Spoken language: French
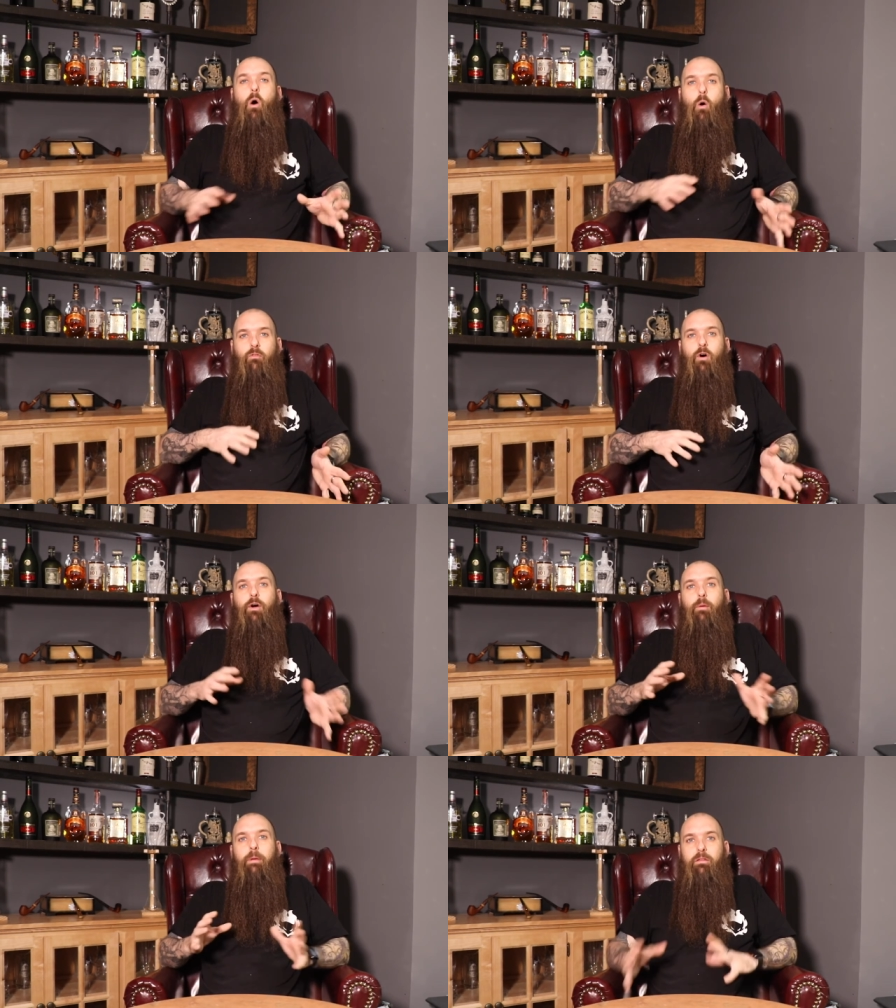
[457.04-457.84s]
On va
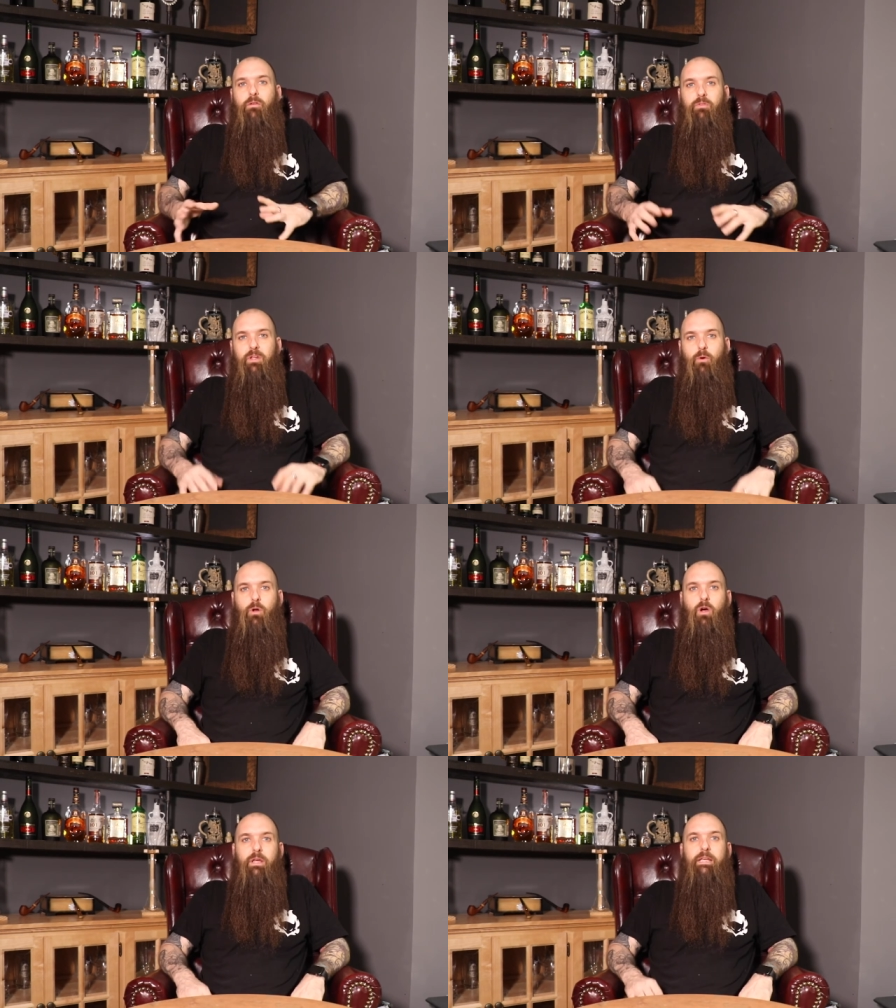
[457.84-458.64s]
remettre cette
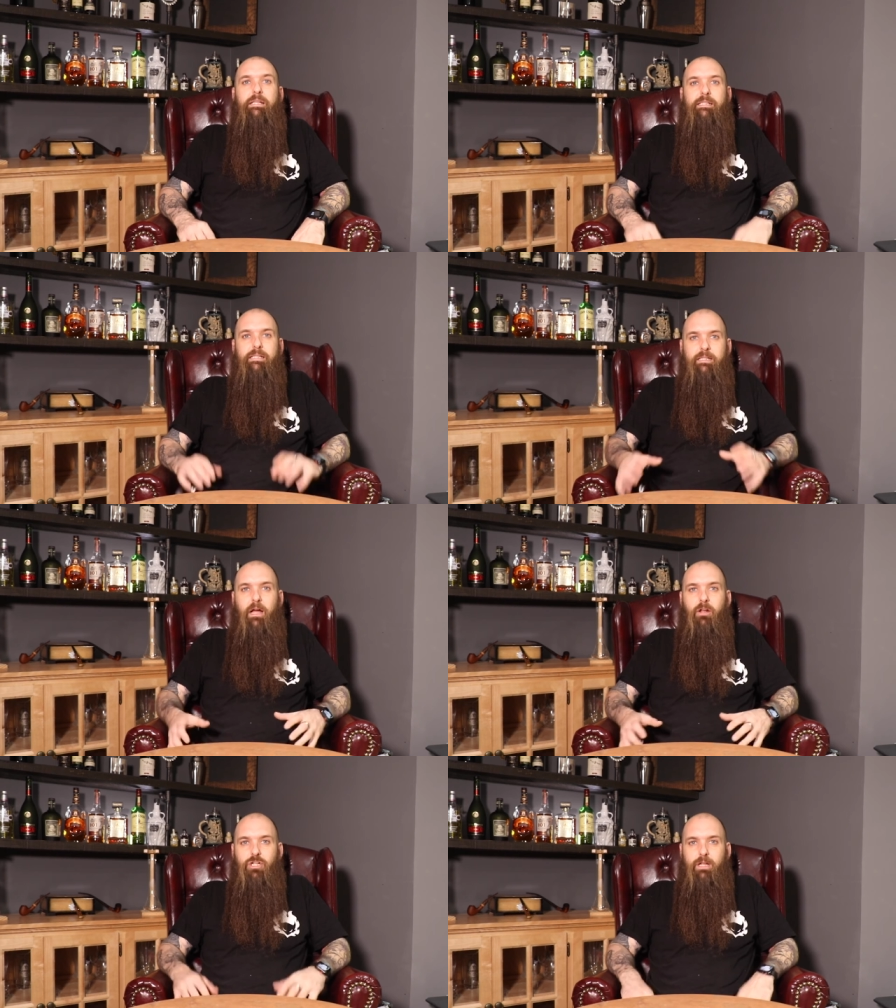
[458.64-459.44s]
vidéo-là ici
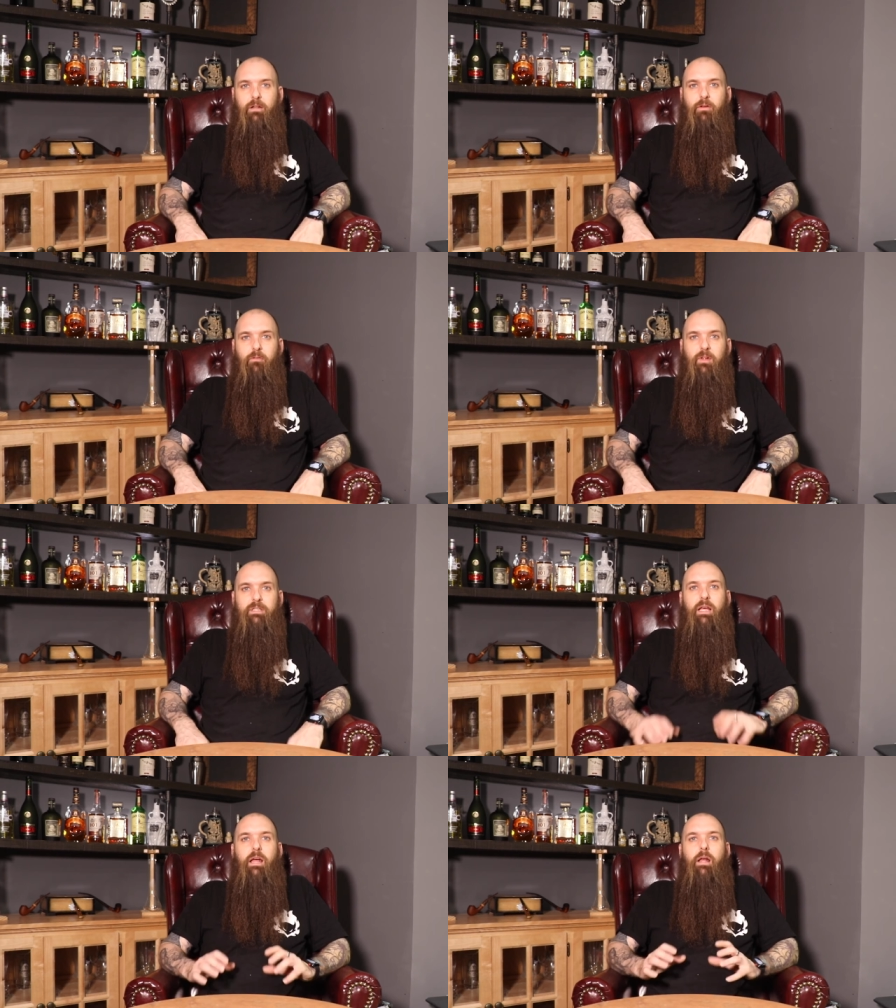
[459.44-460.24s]
dans le channel de
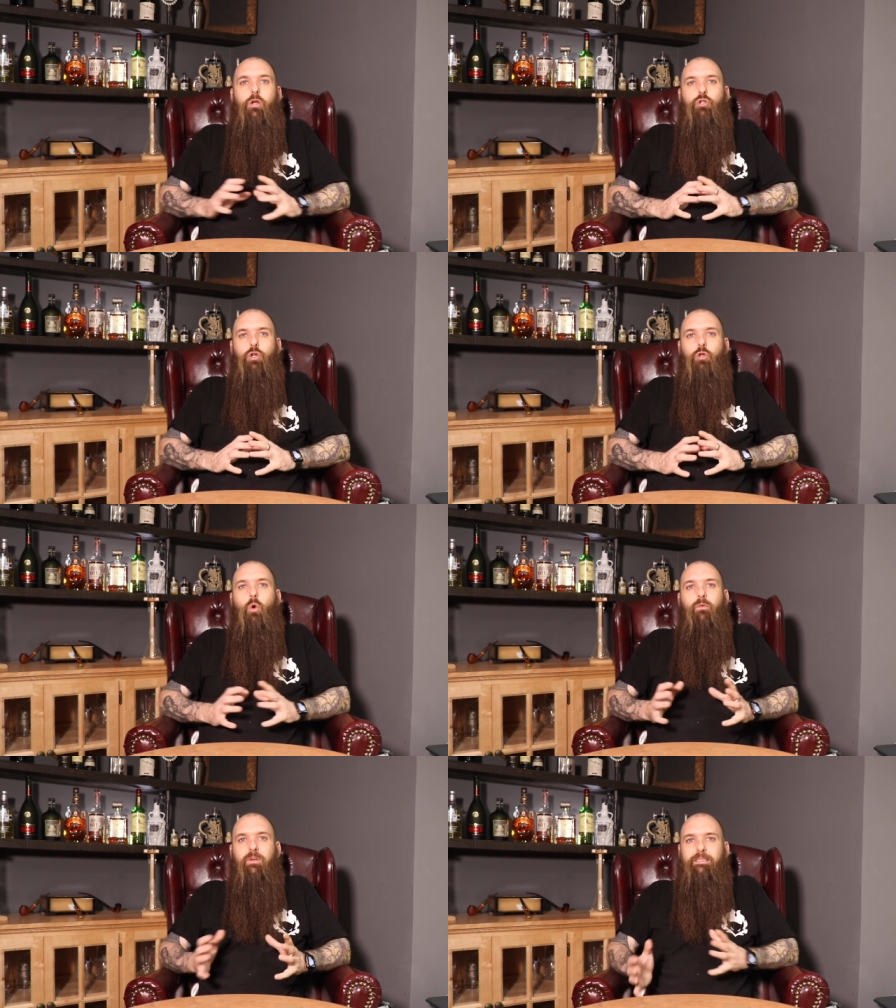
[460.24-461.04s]
Fitz. Je
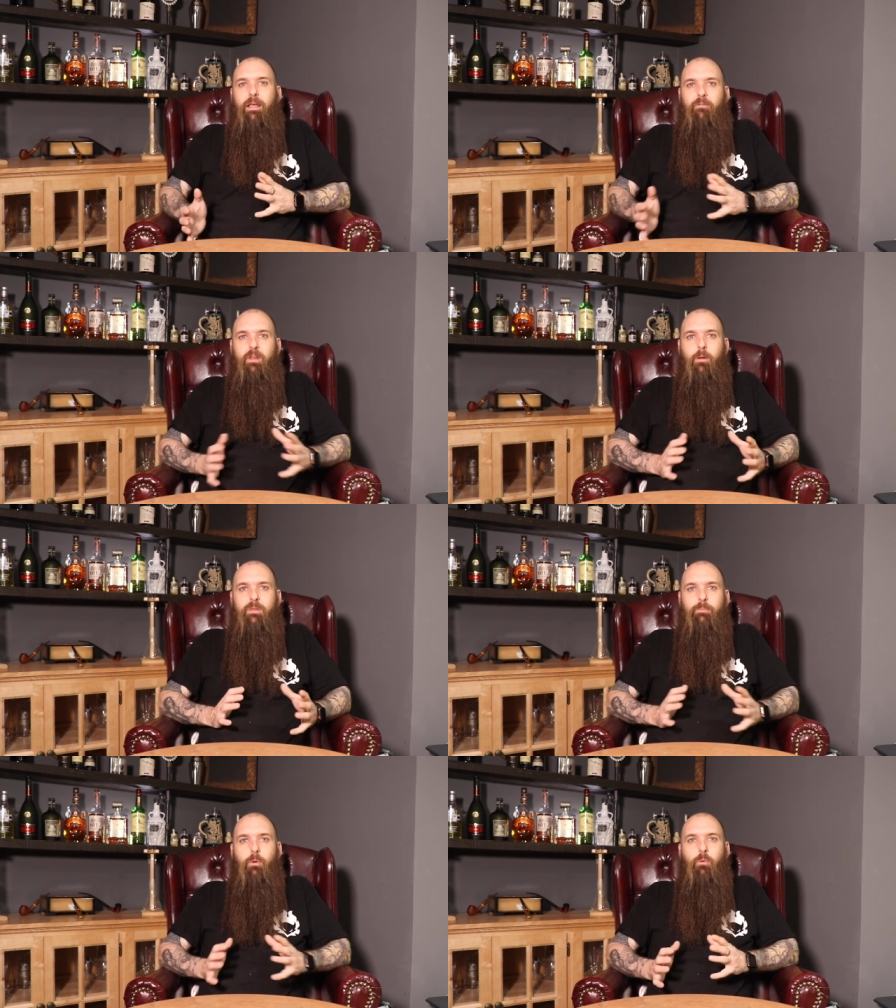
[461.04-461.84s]
trouve que ça fit un
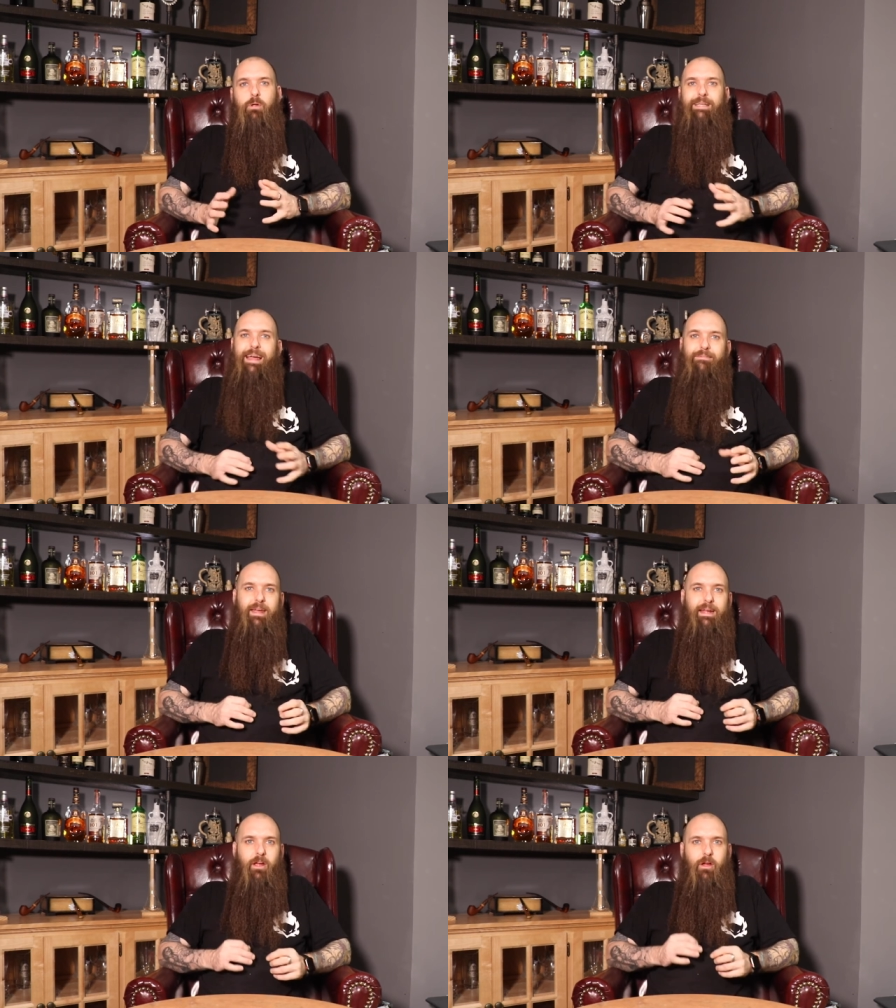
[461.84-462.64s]
petit peu plus
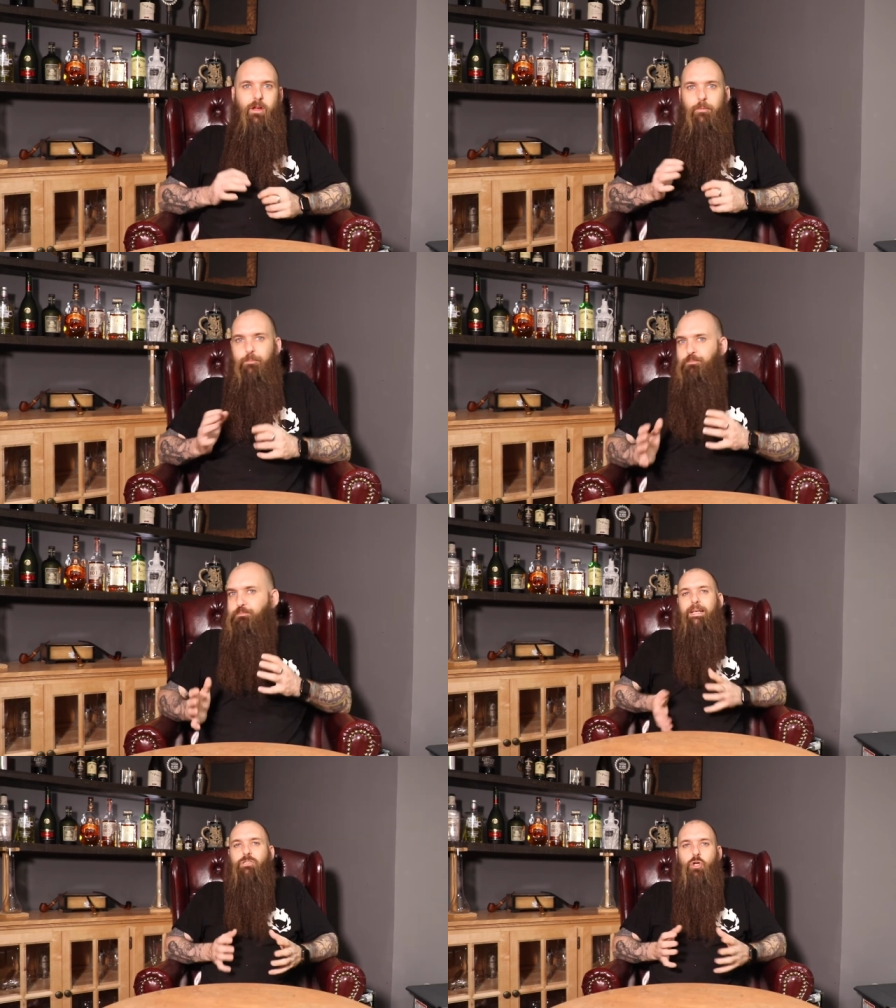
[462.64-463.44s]
avec euh,
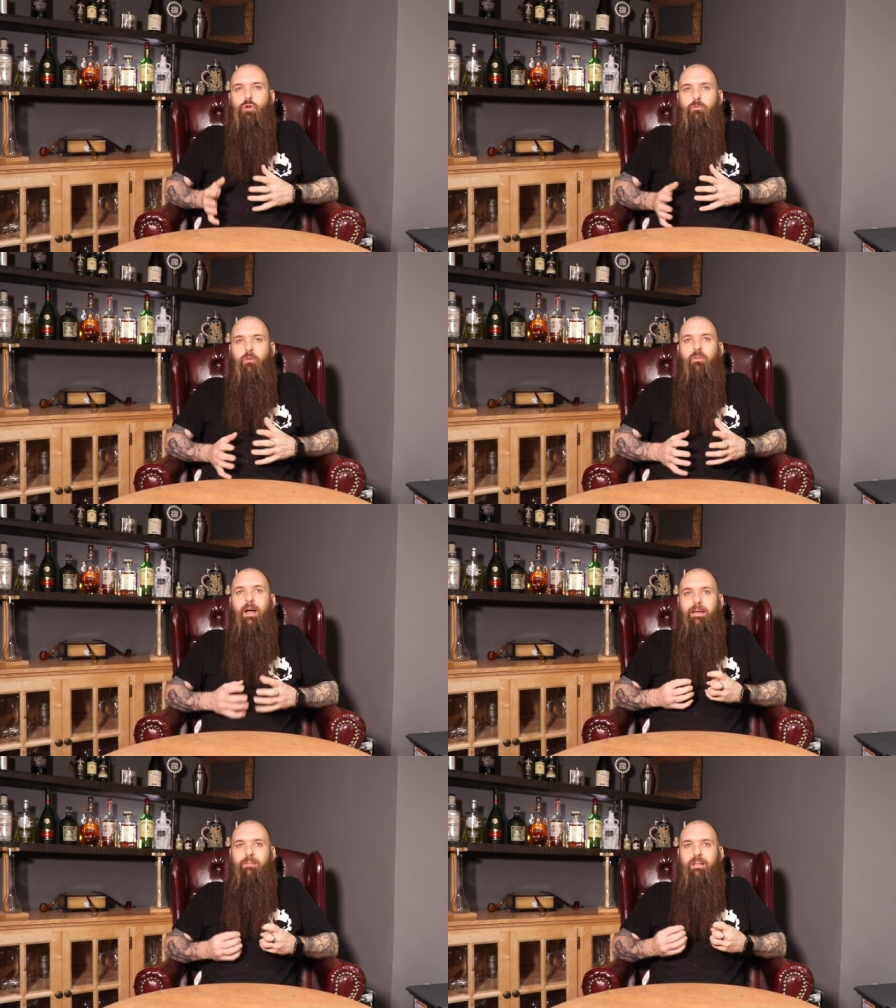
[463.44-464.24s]
qu'est-ce que je veux
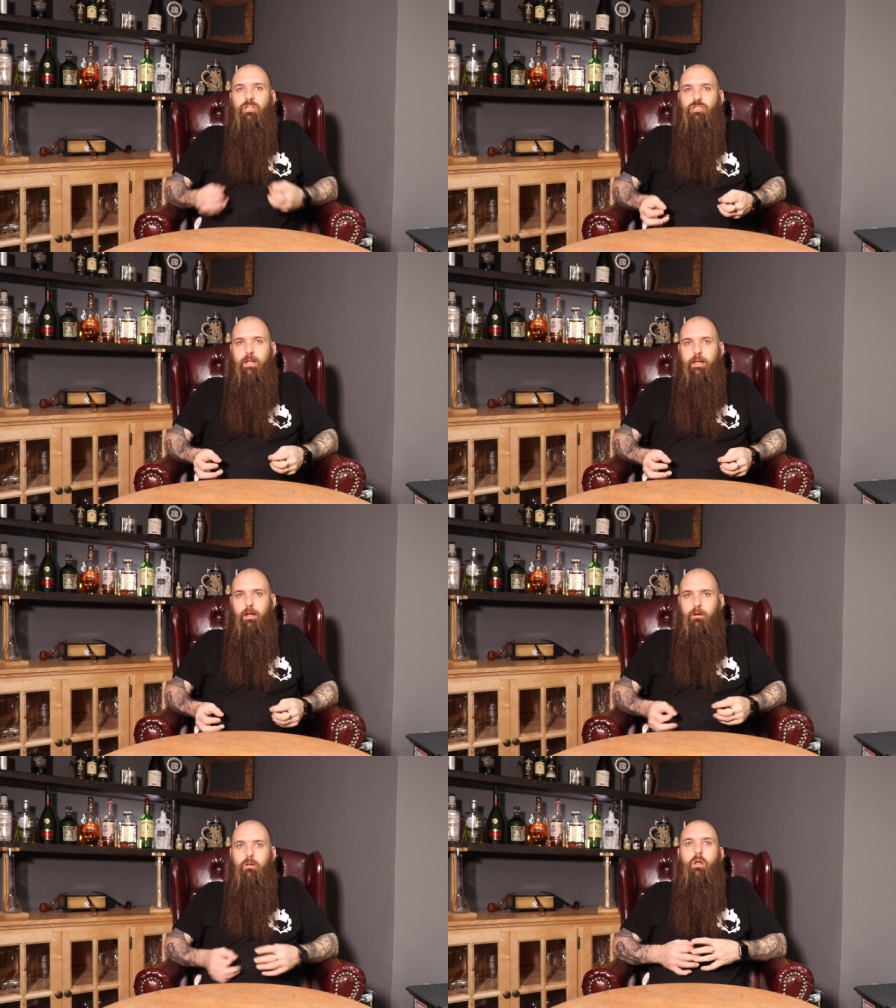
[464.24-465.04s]
faire avec ce
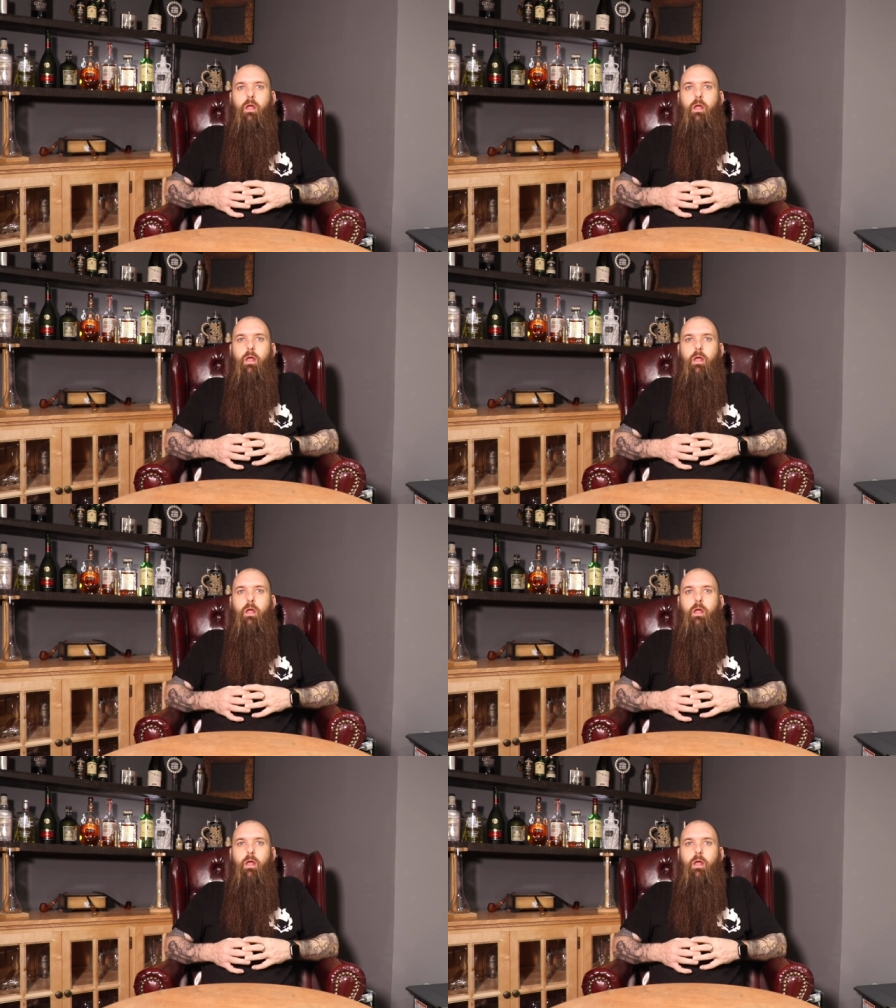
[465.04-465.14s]
channel-là.